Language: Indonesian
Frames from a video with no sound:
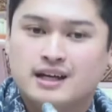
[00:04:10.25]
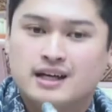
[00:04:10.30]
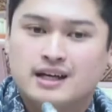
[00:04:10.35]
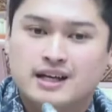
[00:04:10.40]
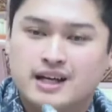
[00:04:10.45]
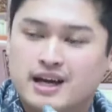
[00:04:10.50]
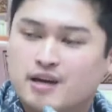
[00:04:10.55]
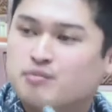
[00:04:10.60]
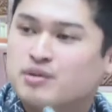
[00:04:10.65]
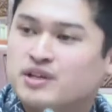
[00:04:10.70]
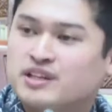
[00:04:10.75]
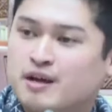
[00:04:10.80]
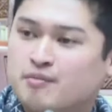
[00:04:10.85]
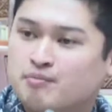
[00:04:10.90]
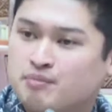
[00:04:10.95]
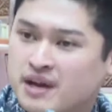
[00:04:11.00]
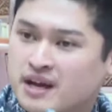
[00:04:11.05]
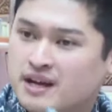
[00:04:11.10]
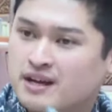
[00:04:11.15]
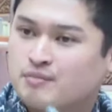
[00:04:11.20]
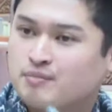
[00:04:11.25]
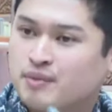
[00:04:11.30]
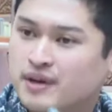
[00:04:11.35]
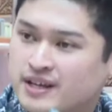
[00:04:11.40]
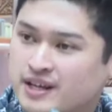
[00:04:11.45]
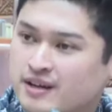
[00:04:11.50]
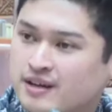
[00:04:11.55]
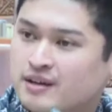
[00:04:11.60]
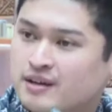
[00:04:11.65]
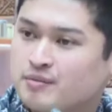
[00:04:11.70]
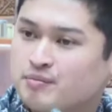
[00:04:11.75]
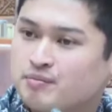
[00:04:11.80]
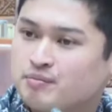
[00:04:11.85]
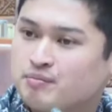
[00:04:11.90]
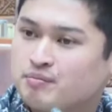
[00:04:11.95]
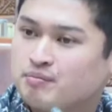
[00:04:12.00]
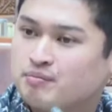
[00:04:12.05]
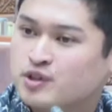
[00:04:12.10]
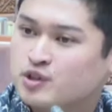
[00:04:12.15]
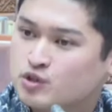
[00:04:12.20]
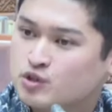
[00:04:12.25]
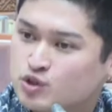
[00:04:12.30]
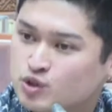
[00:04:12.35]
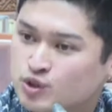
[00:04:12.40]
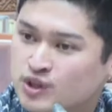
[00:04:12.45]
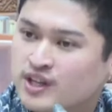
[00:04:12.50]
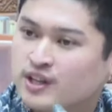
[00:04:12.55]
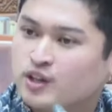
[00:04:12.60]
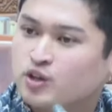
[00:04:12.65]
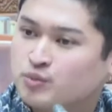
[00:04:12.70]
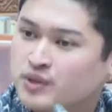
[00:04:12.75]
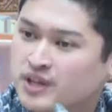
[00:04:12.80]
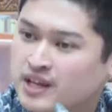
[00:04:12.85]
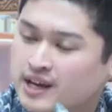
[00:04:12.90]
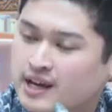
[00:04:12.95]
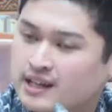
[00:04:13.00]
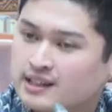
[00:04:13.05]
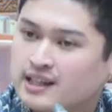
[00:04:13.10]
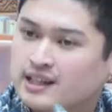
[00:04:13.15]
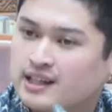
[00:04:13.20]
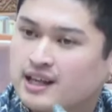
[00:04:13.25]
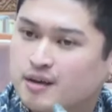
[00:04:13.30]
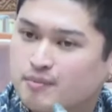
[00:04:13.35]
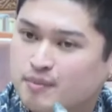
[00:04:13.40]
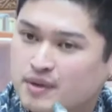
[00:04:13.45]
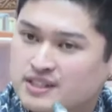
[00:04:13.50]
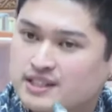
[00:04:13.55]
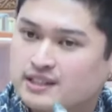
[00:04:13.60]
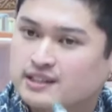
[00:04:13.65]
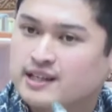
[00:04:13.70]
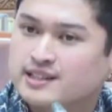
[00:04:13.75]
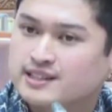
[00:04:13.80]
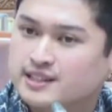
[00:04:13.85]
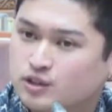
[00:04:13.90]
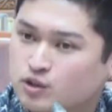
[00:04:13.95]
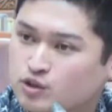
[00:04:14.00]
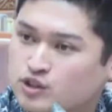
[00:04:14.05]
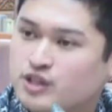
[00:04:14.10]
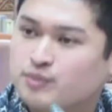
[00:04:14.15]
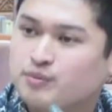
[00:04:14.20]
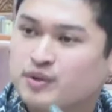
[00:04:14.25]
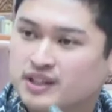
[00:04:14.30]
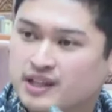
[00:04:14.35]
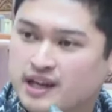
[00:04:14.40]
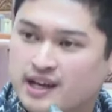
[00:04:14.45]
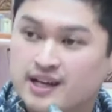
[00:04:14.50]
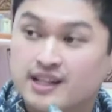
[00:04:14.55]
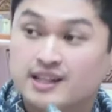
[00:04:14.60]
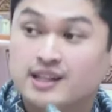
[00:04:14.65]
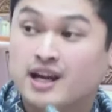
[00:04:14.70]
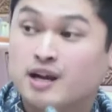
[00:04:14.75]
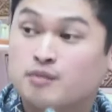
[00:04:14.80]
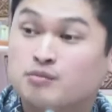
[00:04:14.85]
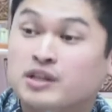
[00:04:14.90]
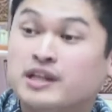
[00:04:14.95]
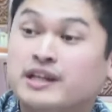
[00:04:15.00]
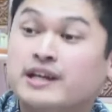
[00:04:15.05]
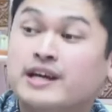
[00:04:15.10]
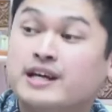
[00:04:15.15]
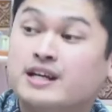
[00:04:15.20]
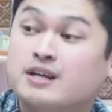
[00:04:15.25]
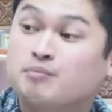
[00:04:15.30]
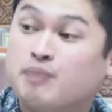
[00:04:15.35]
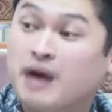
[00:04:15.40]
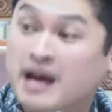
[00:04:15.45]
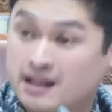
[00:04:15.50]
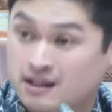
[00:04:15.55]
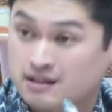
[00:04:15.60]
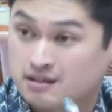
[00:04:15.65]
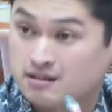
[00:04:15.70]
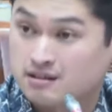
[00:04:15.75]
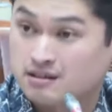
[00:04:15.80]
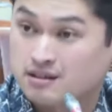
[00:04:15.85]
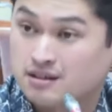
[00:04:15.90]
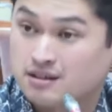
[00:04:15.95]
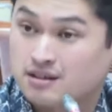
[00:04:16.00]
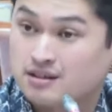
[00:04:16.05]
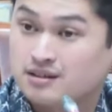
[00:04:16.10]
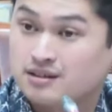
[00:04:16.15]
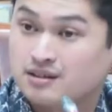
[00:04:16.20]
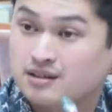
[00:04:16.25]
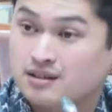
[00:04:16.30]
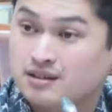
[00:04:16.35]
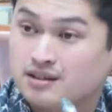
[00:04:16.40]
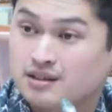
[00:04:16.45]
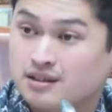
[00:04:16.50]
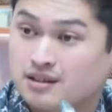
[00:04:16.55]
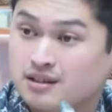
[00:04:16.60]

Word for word: nggak berdampak kepada penyusunan atau peningkatan kapasitas industri pertahanan dalam negeri ke depan. Nah,